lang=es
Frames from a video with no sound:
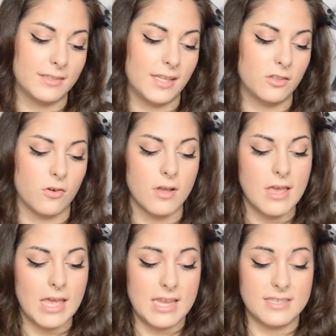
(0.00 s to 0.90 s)
tanto
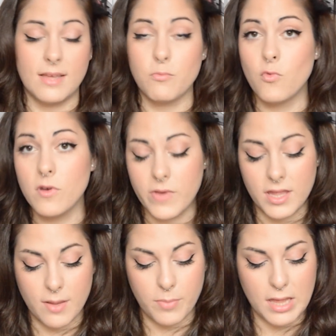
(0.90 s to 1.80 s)
y están muy
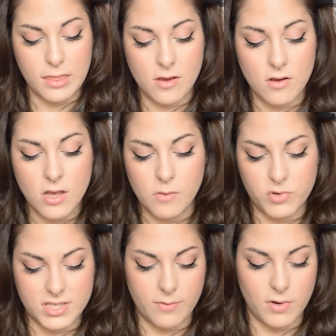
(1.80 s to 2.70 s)
bien de precio,
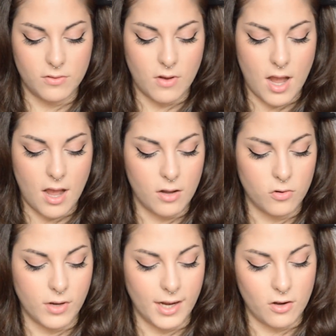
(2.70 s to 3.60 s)
pues he vuelto a
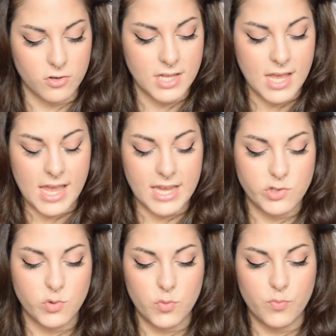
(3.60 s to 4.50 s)
cogerlos.
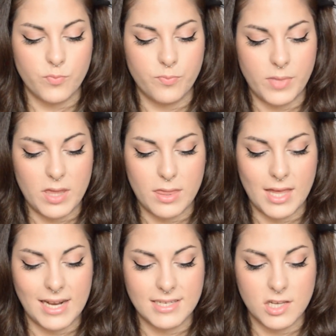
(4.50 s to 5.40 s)
Es un
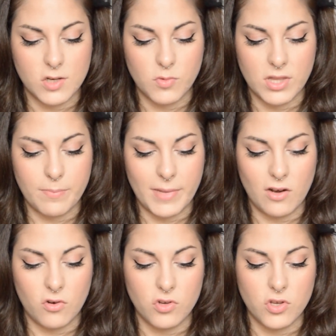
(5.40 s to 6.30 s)
pincel así como de
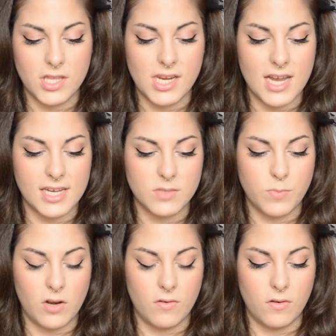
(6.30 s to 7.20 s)
pelo, yo diría que es
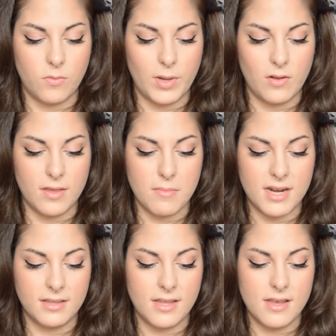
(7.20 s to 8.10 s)
pelo, de
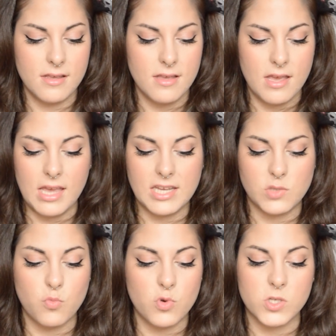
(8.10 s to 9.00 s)
Marta,
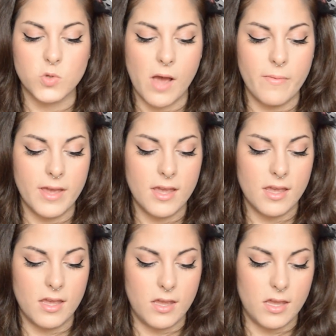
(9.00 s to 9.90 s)
es muy suave
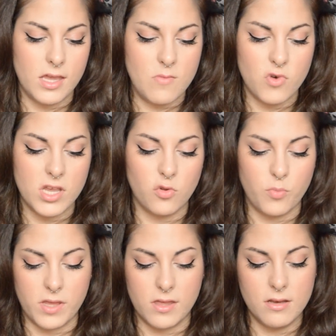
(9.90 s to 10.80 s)
y muy
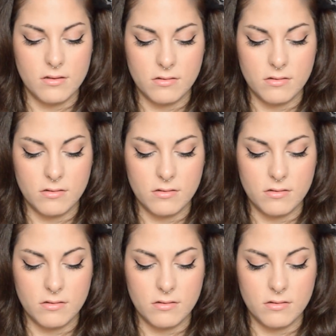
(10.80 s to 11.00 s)
tupida